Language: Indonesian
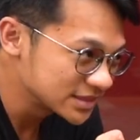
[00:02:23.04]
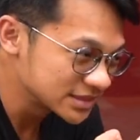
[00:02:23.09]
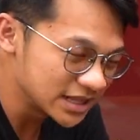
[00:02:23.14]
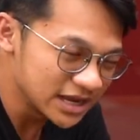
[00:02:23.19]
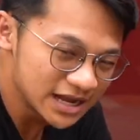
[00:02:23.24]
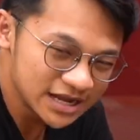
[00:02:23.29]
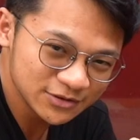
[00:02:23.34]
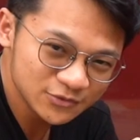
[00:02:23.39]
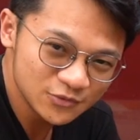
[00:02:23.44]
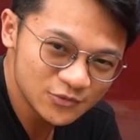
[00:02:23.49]

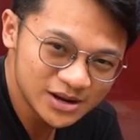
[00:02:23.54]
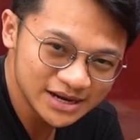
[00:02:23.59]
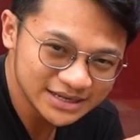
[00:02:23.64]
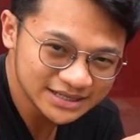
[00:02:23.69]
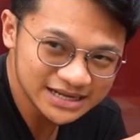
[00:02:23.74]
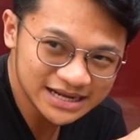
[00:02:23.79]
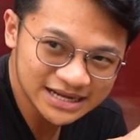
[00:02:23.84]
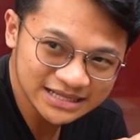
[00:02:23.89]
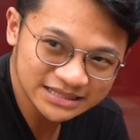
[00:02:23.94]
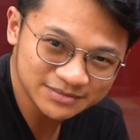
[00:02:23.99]
dan
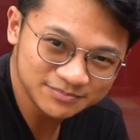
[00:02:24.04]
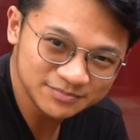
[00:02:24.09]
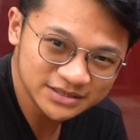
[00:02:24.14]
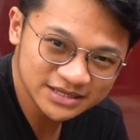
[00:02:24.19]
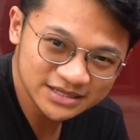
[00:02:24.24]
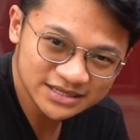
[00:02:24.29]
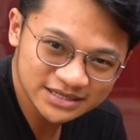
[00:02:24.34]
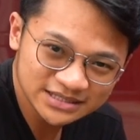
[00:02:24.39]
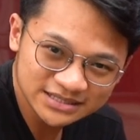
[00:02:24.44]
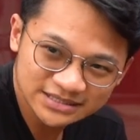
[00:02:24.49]
warna
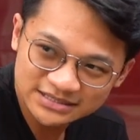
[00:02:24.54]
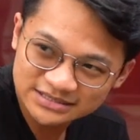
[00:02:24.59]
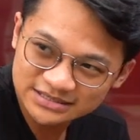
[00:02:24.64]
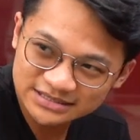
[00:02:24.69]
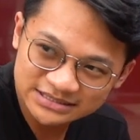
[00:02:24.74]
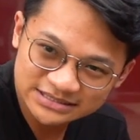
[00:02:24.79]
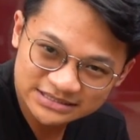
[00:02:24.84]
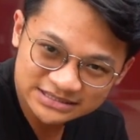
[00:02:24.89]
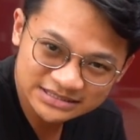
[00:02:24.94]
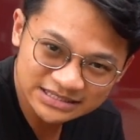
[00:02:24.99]
atapnya
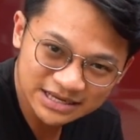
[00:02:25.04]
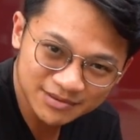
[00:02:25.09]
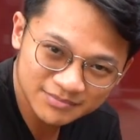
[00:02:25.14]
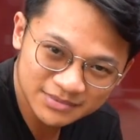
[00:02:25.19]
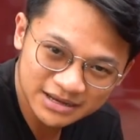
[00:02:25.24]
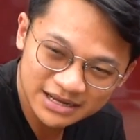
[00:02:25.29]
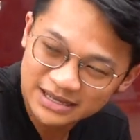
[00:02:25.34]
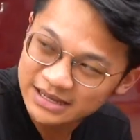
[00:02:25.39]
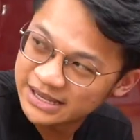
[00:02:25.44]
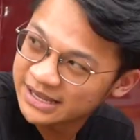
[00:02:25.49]

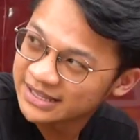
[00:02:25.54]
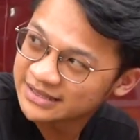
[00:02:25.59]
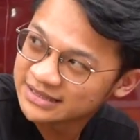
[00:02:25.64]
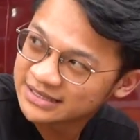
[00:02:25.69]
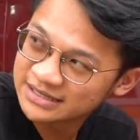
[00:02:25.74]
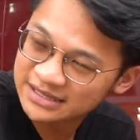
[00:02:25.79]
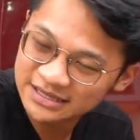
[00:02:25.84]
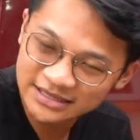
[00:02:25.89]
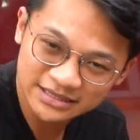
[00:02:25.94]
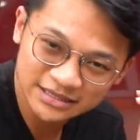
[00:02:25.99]
sama
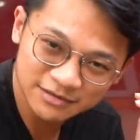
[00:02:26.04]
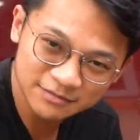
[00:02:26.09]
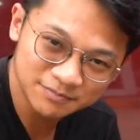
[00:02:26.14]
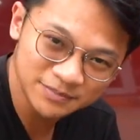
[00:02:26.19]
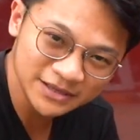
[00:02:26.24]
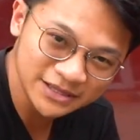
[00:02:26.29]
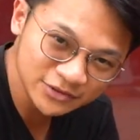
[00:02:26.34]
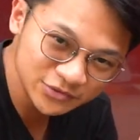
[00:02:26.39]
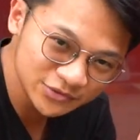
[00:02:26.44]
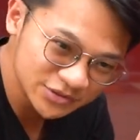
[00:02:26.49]
handle-handle
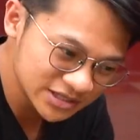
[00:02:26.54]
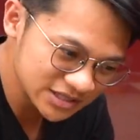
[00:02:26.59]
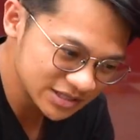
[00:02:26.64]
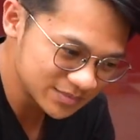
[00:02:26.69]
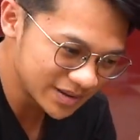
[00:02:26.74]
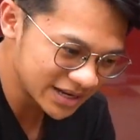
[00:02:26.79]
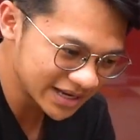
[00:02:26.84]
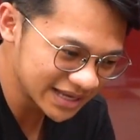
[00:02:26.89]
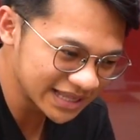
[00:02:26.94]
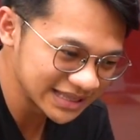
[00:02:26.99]
pintunya di
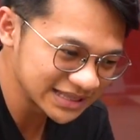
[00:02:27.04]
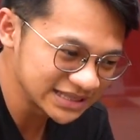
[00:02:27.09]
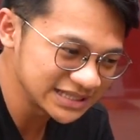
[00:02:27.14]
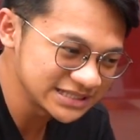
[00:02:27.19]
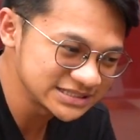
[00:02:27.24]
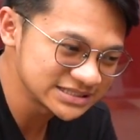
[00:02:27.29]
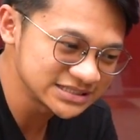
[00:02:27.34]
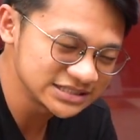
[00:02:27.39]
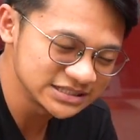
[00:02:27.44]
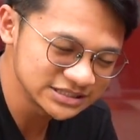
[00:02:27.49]
bagian
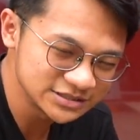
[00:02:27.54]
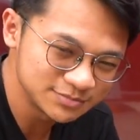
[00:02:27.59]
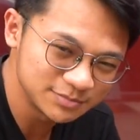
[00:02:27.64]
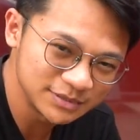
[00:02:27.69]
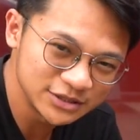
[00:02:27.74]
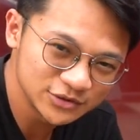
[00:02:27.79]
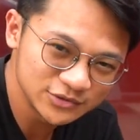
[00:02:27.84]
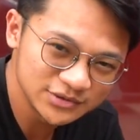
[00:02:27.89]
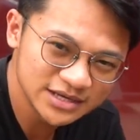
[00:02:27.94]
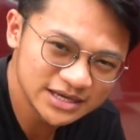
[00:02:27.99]
list-list
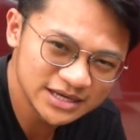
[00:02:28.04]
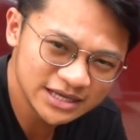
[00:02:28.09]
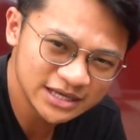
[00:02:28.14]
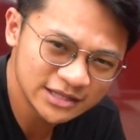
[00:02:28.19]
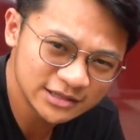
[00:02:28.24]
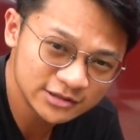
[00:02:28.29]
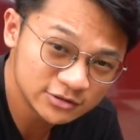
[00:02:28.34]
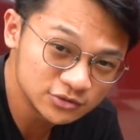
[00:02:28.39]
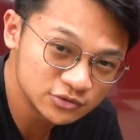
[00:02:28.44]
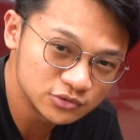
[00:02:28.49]
pintunya
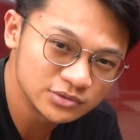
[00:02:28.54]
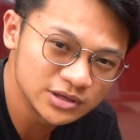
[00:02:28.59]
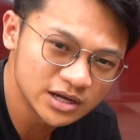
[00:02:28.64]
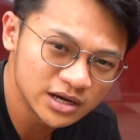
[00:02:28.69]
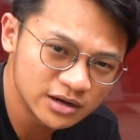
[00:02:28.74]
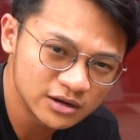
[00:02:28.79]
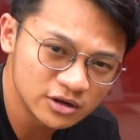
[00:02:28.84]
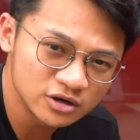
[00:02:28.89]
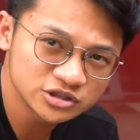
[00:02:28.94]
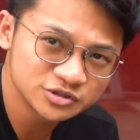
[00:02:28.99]
itu udah
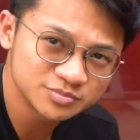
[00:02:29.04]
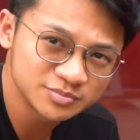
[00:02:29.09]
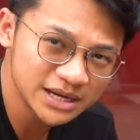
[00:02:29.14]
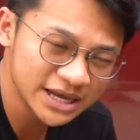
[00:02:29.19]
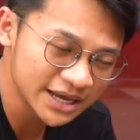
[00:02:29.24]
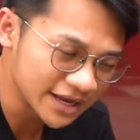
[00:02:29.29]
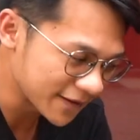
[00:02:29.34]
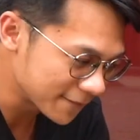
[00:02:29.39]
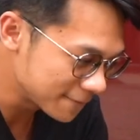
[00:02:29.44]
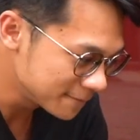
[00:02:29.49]
gloss
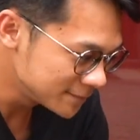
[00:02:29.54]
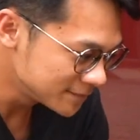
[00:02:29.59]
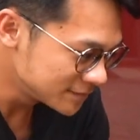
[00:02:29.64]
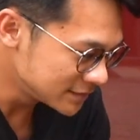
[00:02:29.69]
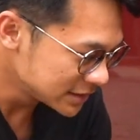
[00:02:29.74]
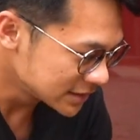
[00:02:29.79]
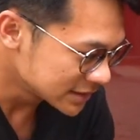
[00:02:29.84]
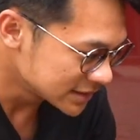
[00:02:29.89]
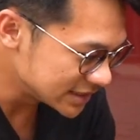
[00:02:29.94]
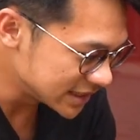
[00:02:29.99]
black.
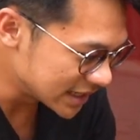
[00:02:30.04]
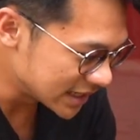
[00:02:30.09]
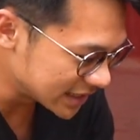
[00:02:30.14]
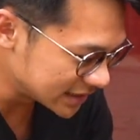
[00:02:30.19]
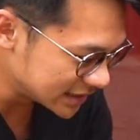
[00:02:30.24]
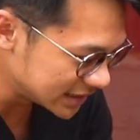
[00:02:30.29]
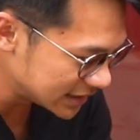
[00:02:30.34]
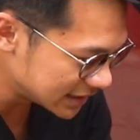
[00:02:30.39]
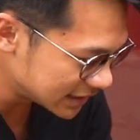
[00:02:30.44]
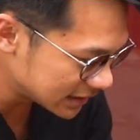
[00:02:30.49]

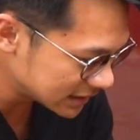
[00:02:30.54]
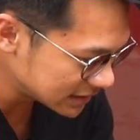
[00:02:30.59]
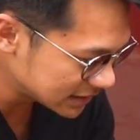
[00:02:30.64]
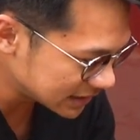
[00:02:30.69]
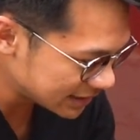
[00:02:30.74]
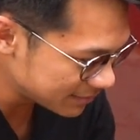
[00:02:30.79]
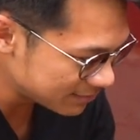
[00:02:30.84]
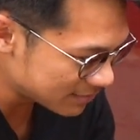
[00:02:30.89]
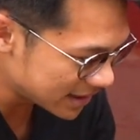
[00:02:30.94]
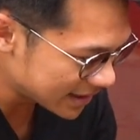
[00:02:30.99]
Jadi
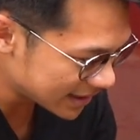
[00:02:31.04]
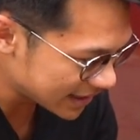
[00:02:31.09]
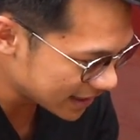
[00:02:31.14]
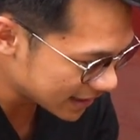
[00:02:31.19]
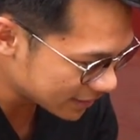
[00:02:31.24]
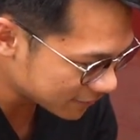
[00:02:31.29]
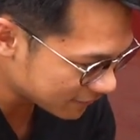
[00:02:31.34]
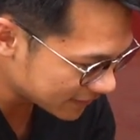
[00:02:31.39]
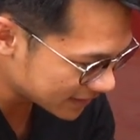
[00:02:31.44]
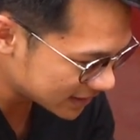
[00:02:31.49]
di
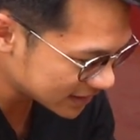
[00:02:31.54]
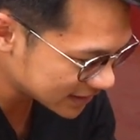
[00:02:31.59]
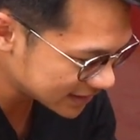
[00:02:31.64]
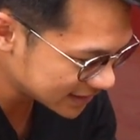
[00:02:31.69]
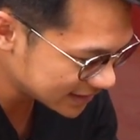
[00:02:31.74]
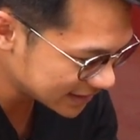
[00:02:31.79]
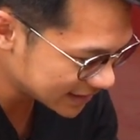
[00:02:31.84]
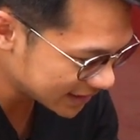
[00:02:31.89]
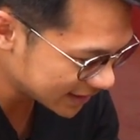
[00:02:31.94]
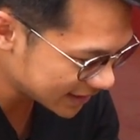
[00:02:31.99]
bagian
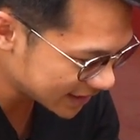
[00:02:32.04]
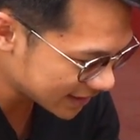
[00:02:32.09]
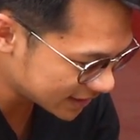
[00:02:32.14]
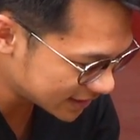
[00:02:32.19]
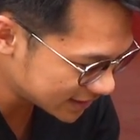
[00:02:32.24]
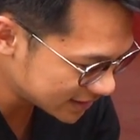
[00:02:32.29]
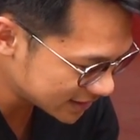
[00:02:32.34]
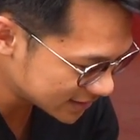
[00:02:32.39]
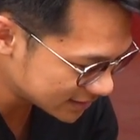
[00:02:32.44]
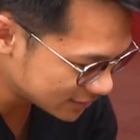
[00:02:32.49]
velgnya di
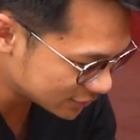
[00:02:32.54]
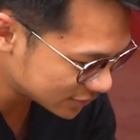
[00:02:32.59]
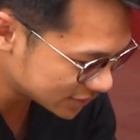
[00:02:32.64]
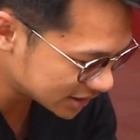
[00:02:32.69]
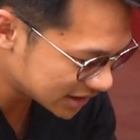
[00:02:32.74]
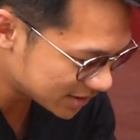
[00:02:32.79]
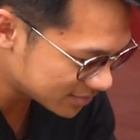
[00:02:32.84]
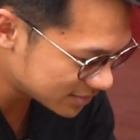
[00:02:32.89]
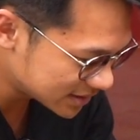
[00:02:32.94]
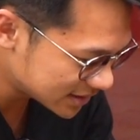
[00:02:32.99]
kaki-kakinya
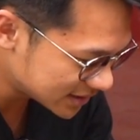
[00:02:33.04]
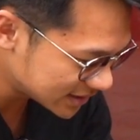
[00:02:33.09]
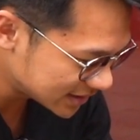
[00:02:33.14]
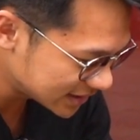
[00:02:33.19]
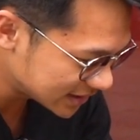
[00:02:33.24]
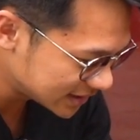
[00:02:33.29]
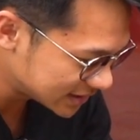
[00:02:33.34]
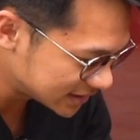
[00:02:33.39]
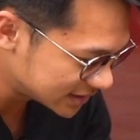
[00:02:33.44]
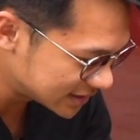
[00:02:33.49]
terutama
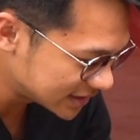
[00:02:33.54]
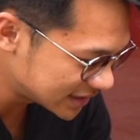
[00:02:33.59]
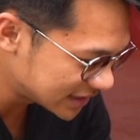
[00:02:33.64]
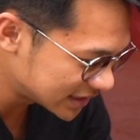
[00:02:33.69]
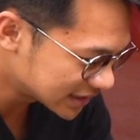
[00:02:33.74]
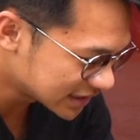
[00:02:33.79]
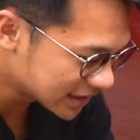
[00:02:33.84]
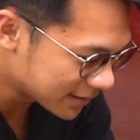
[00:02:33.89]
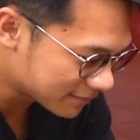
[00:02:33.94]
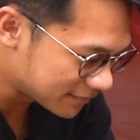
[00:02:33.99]
ini
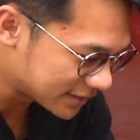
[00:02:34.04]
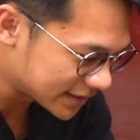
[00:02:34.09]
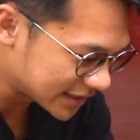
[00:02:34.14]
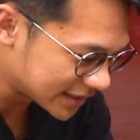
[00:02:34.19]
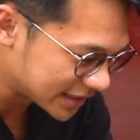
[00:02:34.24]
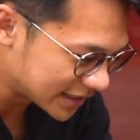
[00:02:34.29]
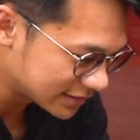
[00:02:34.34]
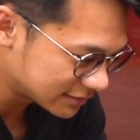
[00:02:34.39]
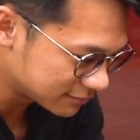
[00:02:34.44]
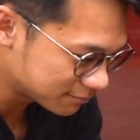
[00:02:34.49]
kita
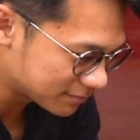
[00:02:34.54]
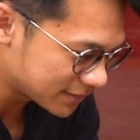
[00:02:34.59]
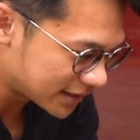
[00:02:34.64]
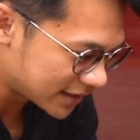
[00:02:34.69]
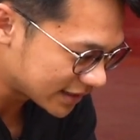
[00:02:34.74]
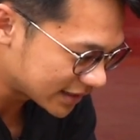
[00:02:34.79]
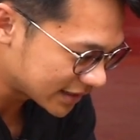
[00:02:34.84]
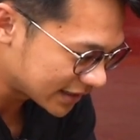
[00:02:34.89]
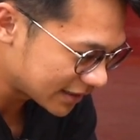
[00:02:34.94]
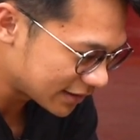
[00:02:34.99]
pakein
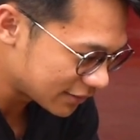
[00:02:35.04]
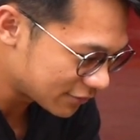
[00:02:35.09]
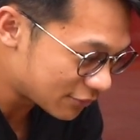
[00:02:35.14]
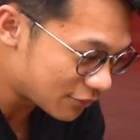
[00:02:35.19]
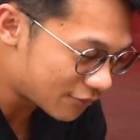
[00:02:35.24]
pakai